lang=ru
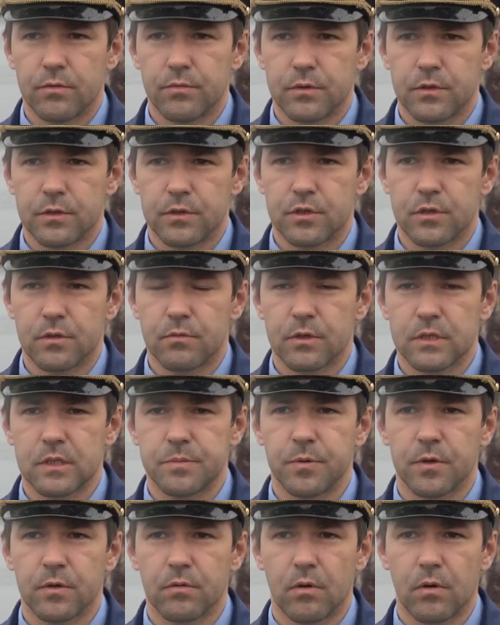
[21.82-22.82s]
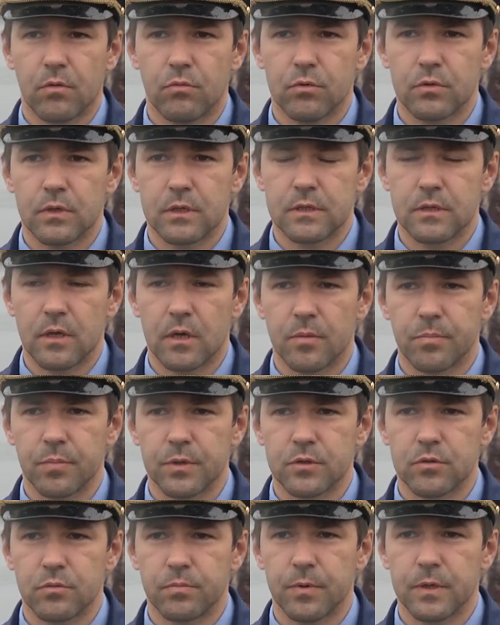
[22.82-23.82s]
2021 года стали
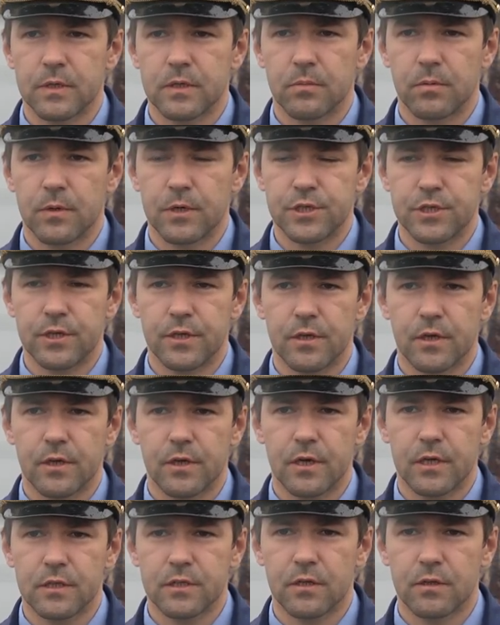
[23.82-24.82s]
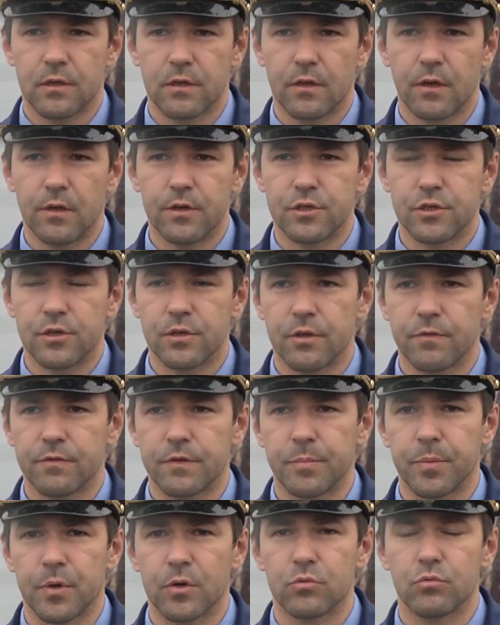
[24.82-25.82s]
поступать обращения граждан о наличии
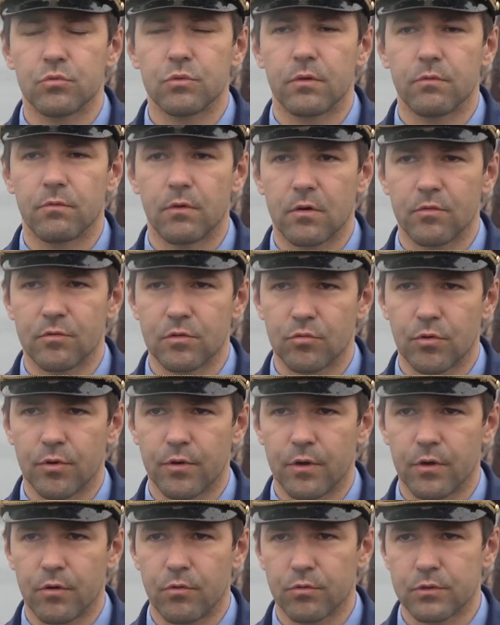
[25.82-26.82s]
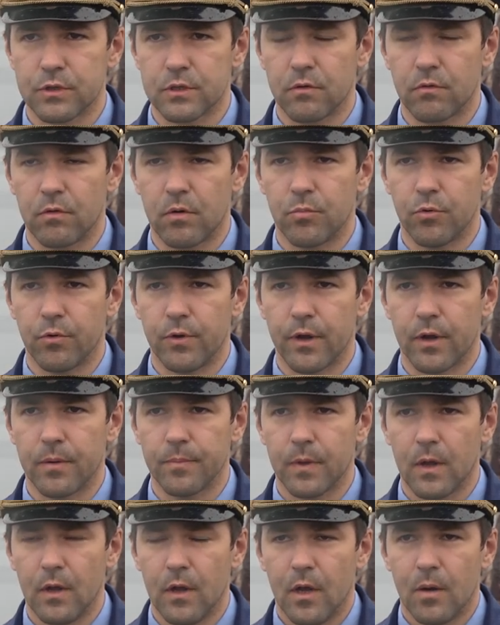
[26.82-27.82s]
нефтепродуктов в акватории Охотского моря.
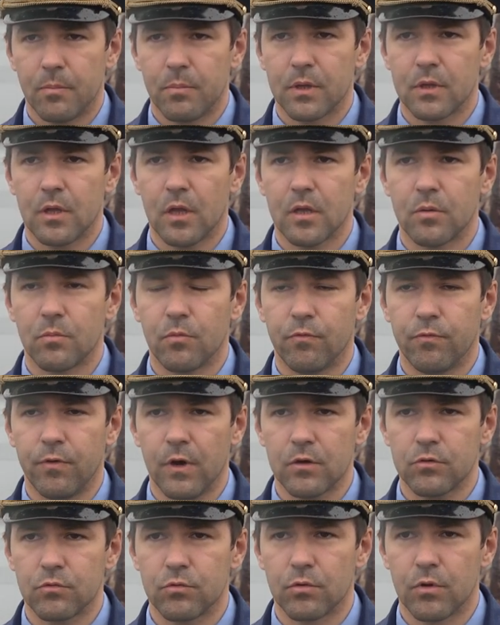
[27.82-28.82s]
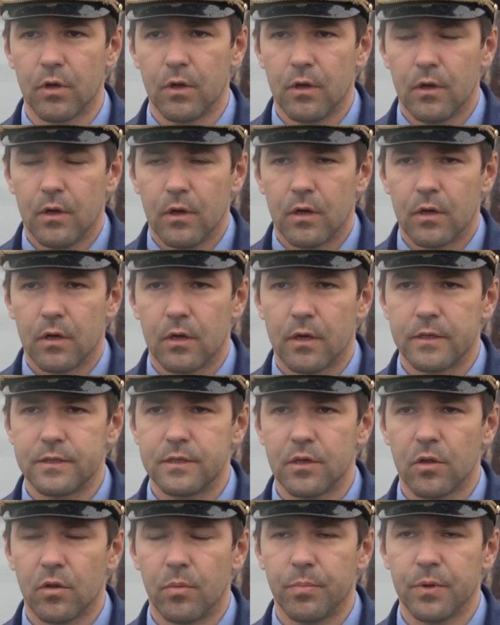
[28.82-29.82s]
По данному факту э,
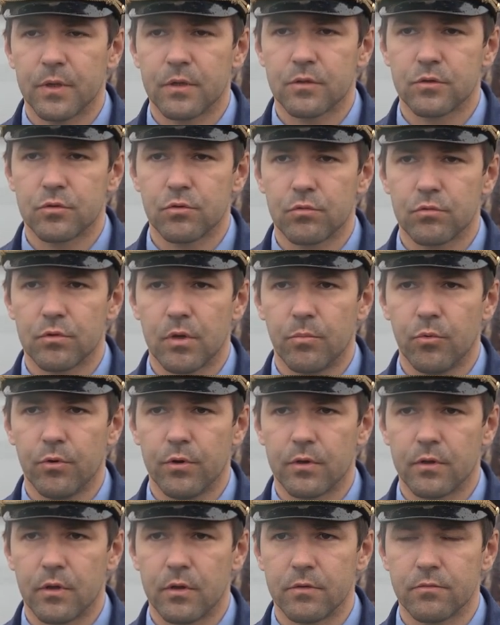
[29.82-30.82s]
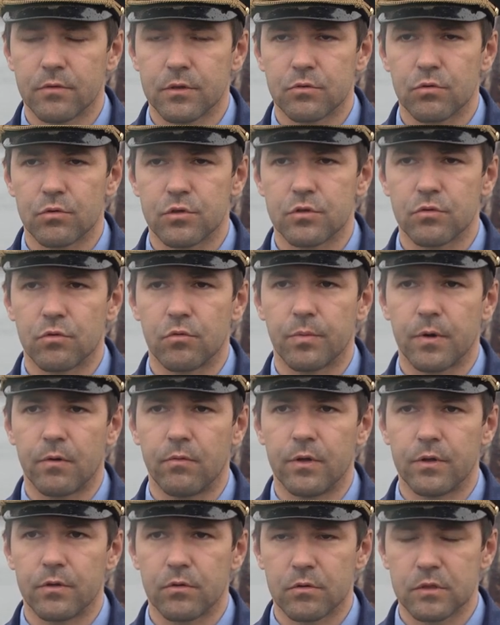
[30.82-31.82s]
отделом по надзору на море Дальневосточного
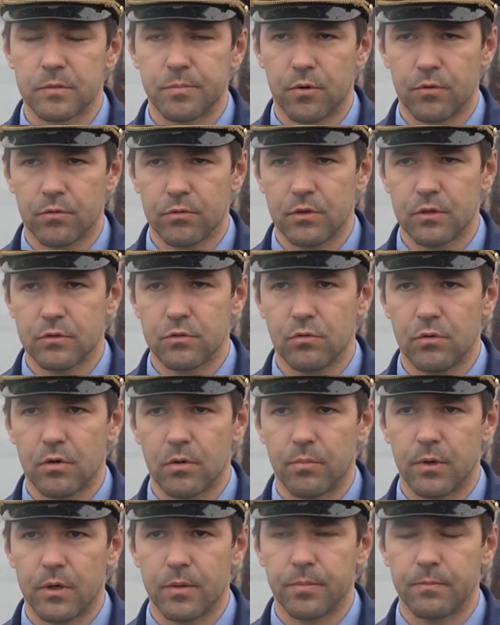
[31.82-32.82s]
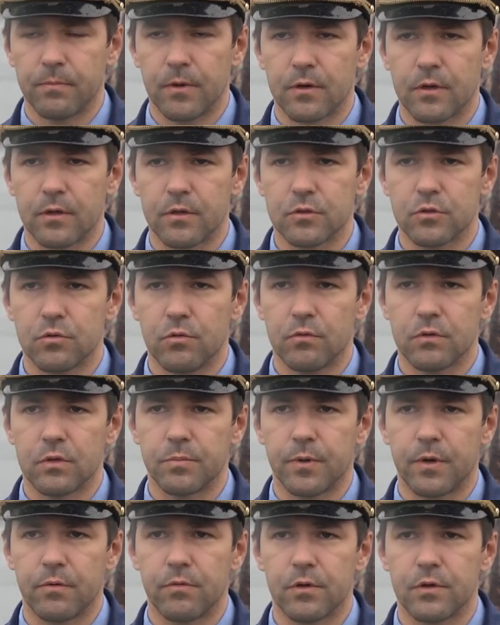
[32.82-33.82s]
управления Росприроднадзора были организованы
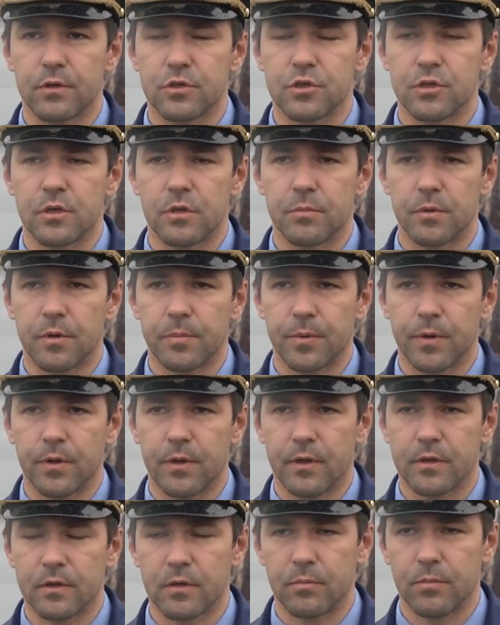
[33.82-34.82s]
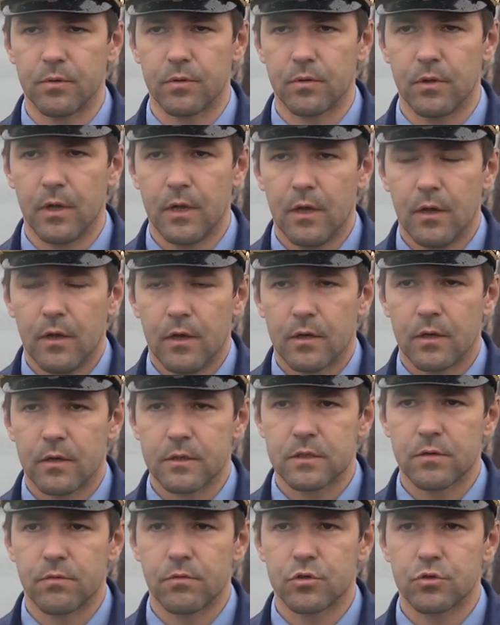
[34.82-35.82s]
проверочные мероприятия. Был э,
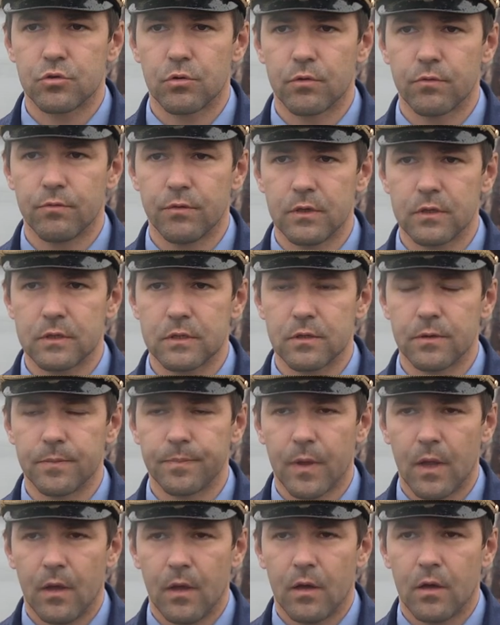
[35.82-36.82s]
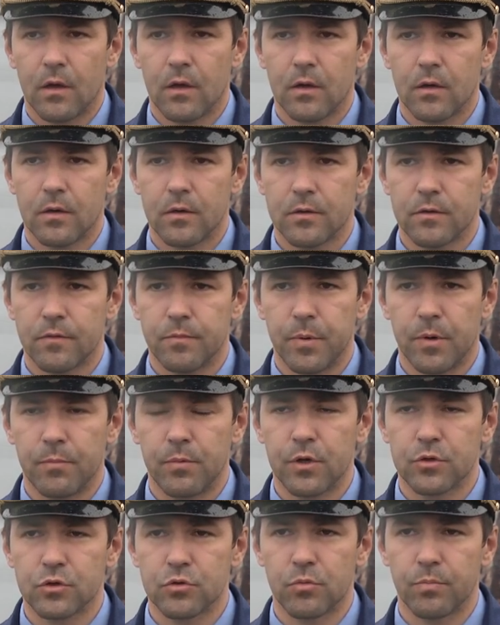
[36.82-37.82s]
совершен выезд э, в
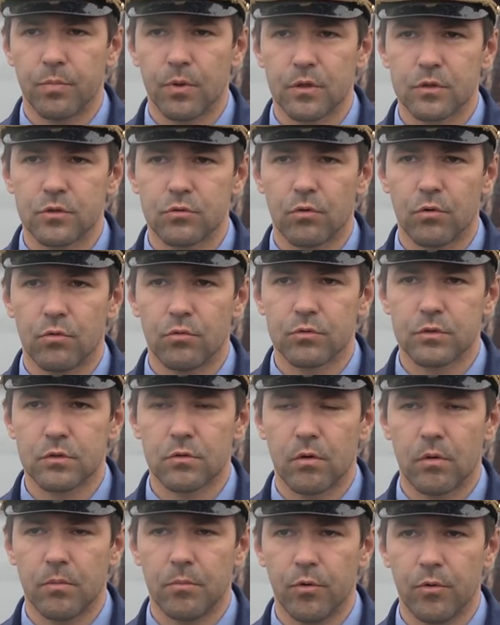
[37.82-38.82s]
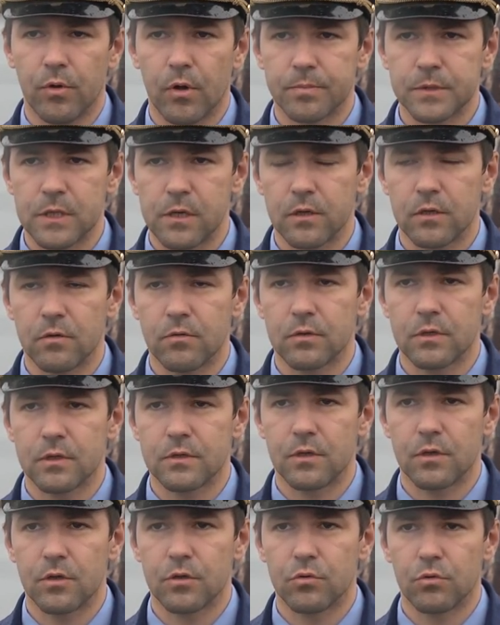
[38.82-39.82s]
прибрежную полосу Охотского моря, обследована
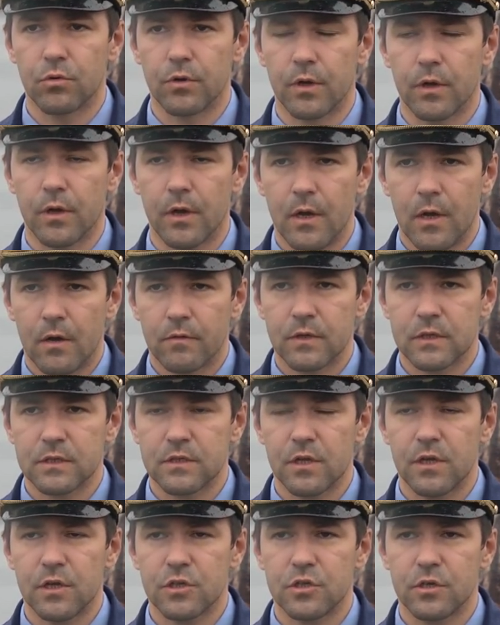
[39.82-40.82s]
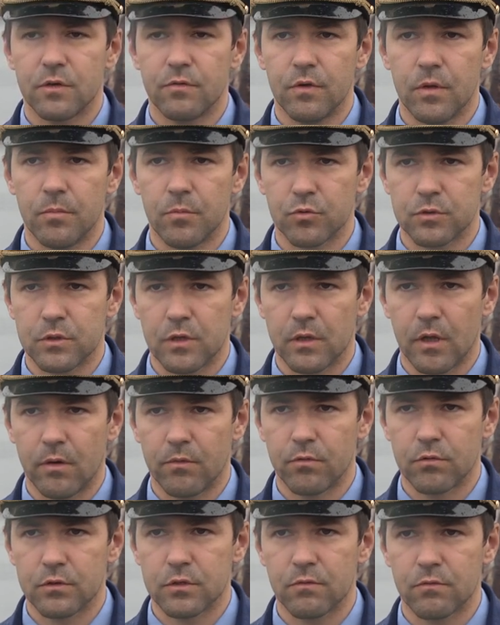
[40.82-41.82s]
территория. В настоящее время
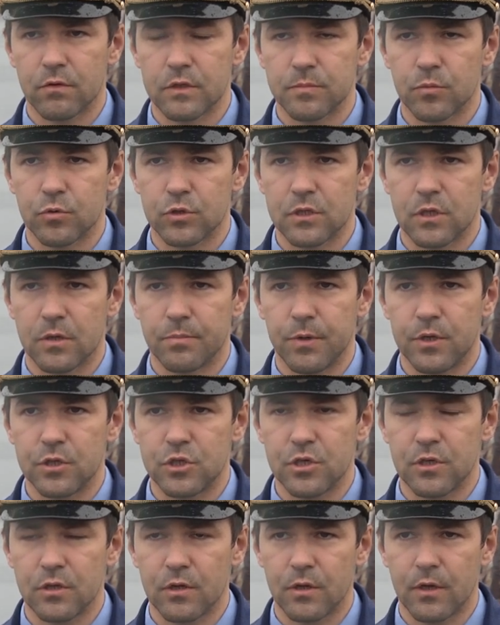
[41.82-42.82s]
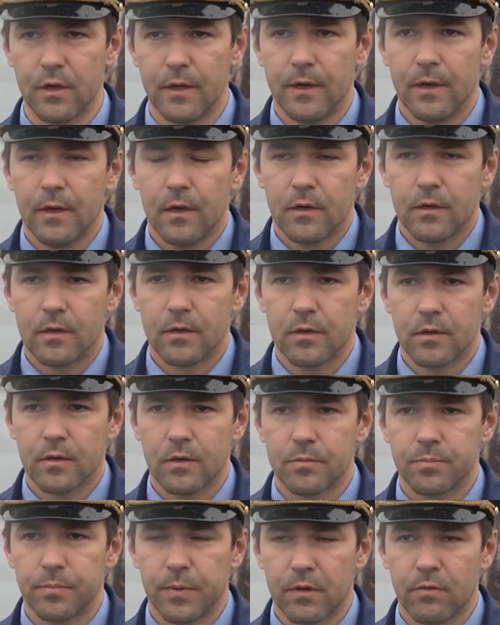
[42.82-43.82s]
устанавливаются возможные причины
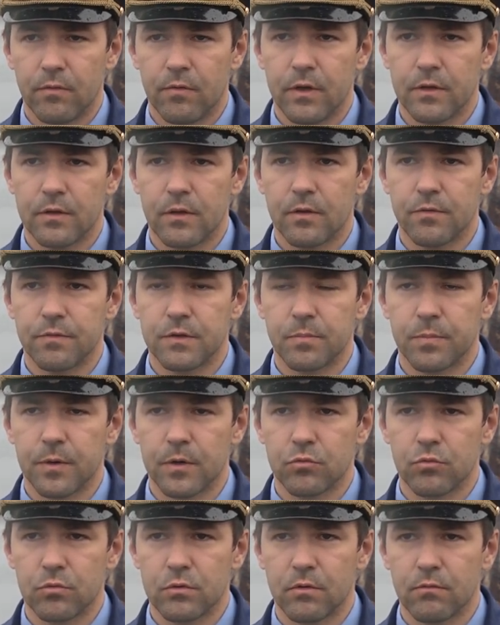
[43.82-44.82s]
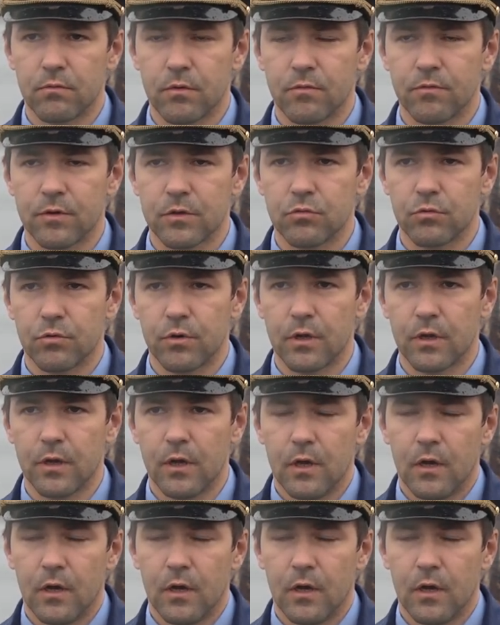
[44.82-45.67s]
появления нефтепродуктов в акватории,